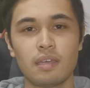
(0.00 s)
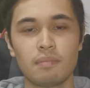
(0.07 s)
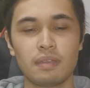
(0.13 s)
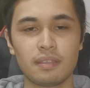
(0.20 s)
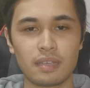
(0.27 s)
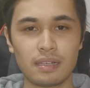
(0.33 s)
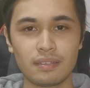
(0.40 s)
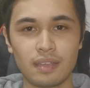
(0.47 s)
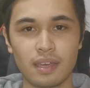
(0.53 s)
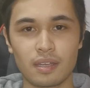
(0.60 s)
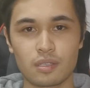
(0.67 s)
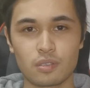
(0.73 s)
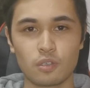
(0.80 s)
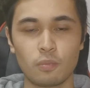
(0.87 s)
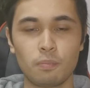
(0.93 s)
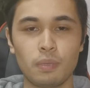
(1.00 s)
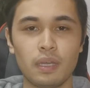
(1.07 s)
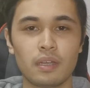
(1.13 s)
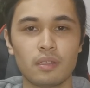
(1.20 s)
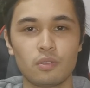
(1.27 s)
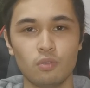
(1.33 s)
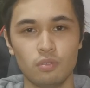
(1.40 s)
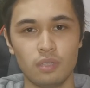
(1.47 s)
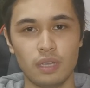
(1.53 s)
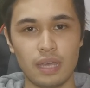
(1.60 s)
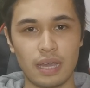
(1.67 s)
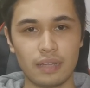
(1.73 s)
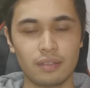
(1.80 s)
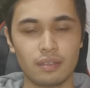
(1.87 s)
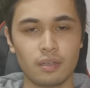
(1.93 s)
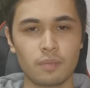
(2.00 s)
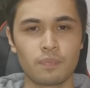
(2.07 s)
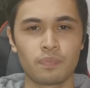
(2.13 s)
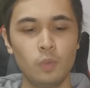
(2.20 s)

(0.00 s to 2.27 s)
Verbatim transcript: mentre il terzo per tutti gli altri.